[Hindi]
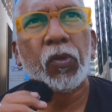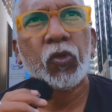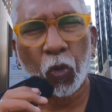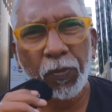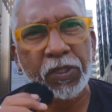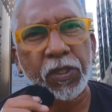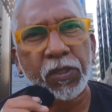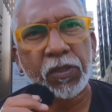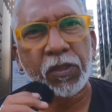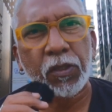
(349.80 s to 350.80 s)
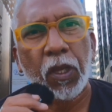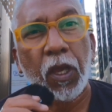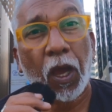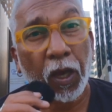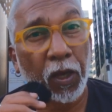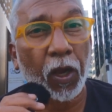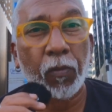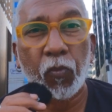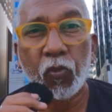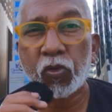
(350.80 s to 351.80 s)
जो भी चीज़ अगर
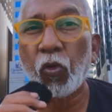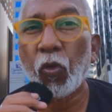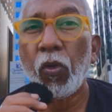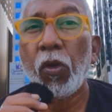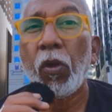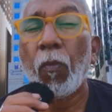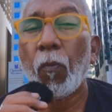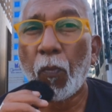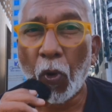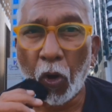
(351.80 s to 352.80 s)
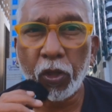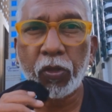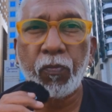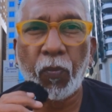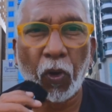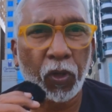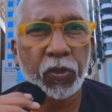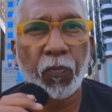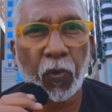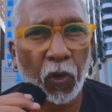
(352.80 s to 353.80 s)
हम उसको बहुत
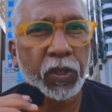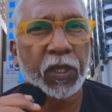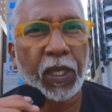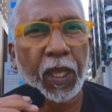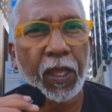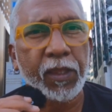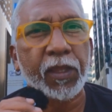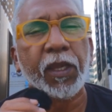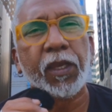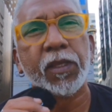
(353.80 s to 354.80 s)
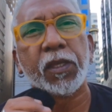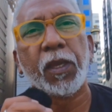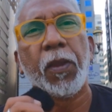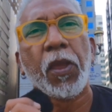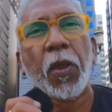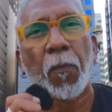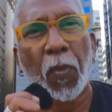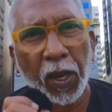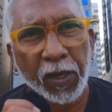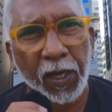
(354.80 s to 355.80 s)
बहुत बहुत गहरी तरीके से
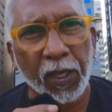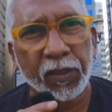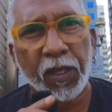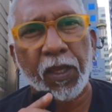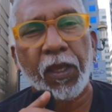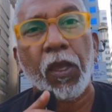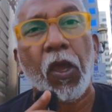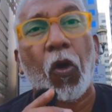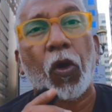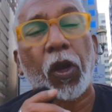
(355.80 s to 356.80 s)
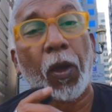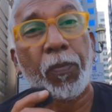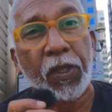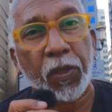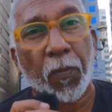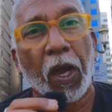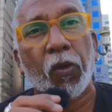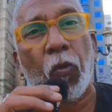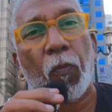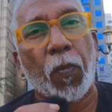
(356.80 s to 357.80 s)
मानने लगते हैं और अपने
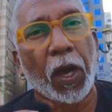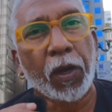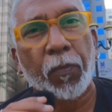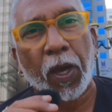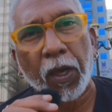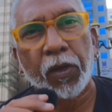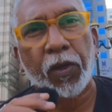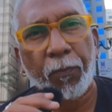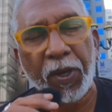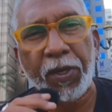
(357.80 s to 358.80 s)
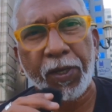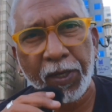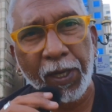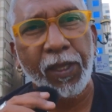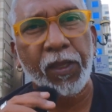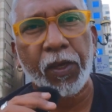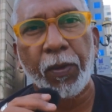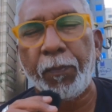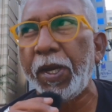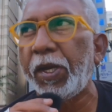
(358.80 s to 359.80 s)
दिमाग को बार बार रिपीटेडली
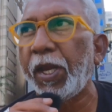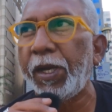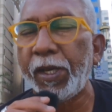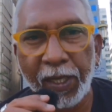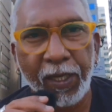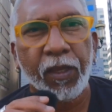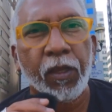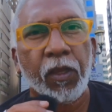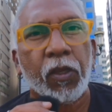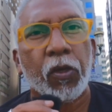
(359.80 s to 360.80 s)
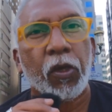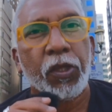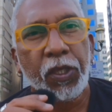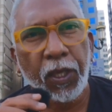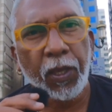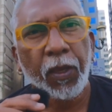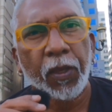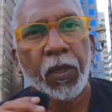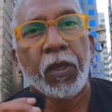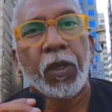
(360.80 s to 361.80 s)
रिपीटेडली ये
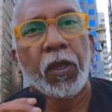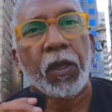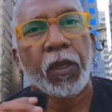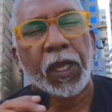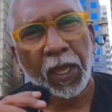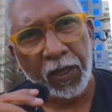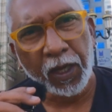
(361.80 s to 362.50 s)
कहने